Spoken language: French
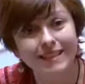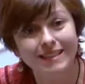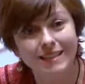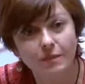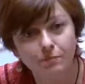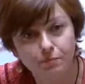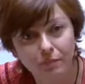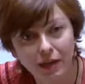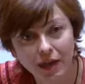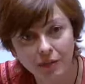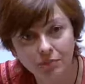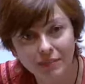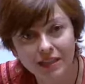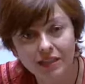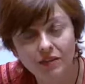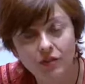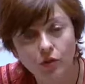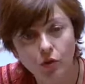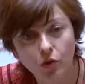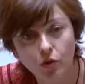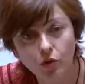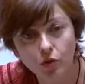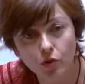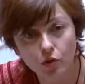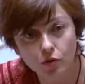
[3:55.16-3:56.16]
qui
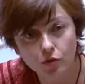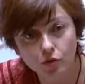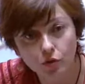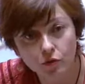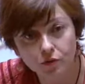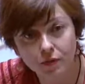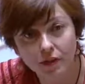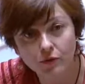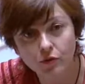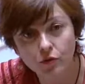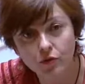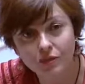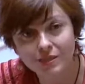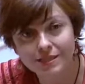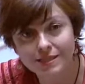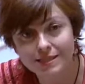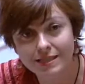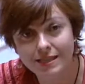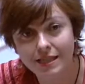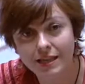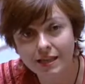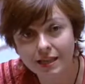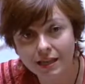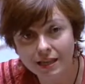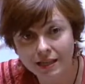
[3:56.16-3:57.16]
permettront de
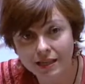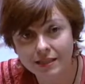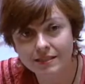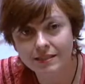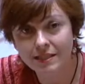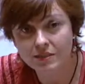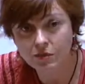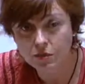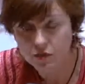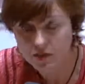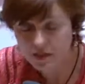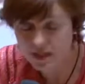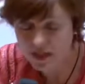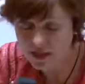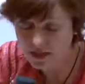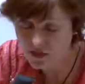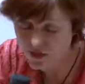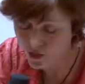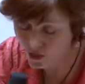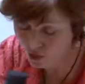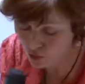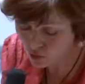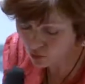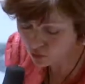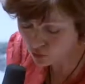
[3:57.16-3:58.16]
favoriser les
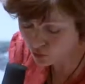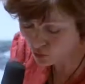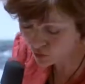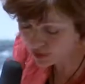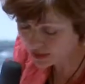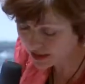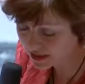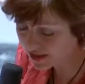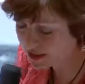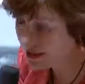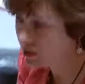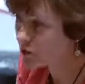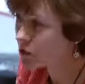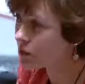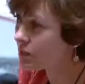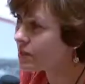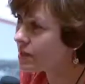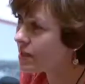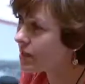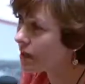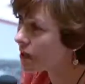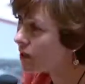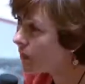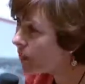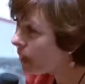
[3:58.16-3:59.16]
associations d'utilité
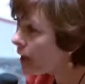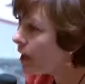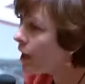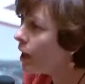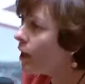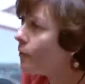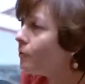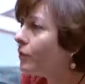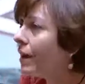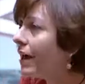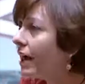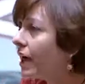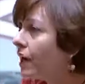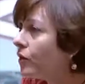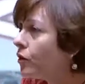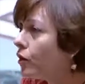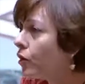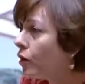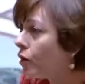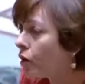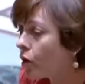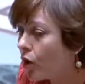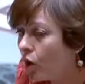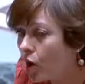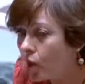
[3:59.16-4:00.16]
sociale. Par
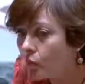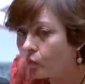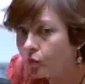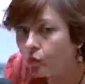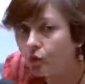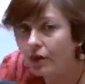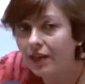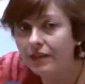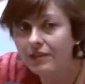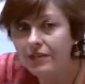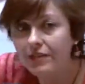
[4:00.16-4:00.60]
ailleurs, pour la